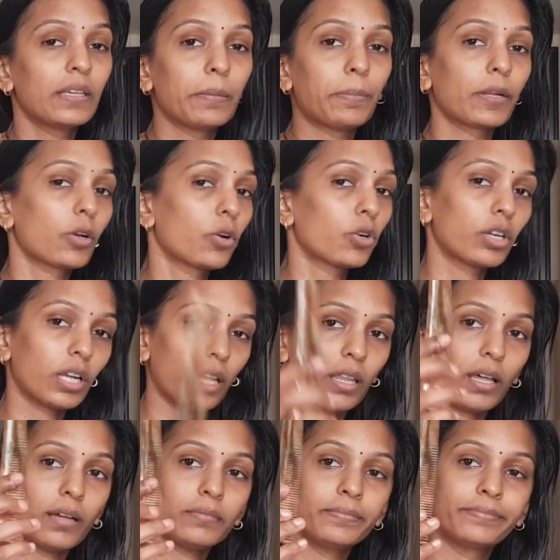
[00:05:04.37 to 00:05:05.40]
இப்படி கொட்டினா
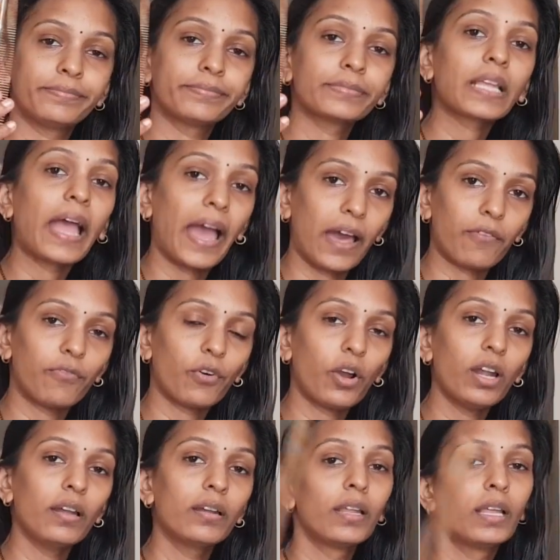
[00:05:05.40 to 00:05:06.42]
தான் ஹேர்
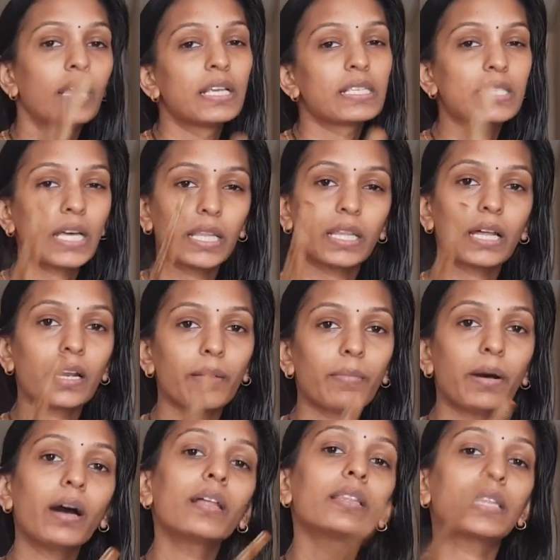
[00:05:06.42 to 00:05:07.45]
ஃபால்
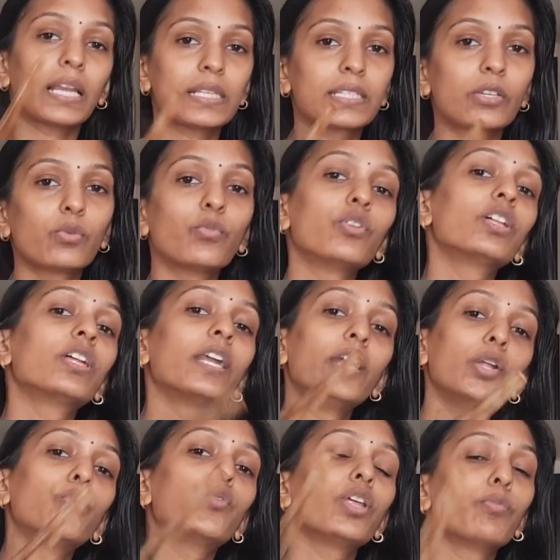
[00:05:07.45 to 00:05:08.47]
சாதாரணமாக தலை செய்யும் போது
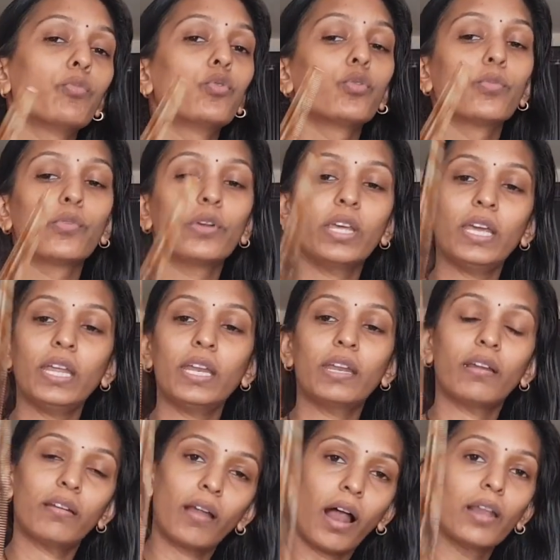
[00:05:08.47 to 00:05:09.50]
ரெண்டு முடி மூணு முடி
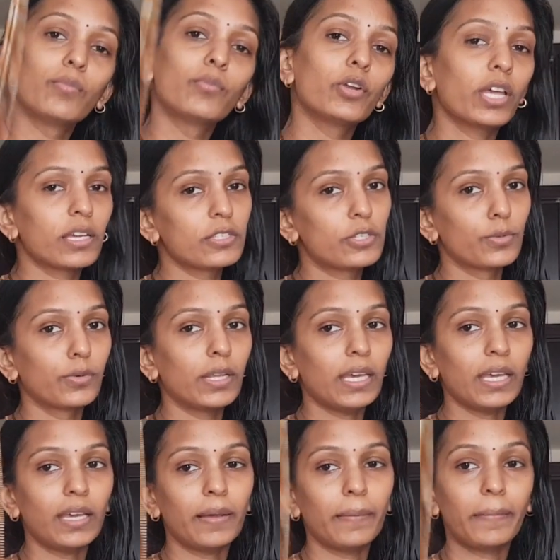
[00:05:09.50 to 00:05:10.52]
நாலு முடி அஞ்சு முடி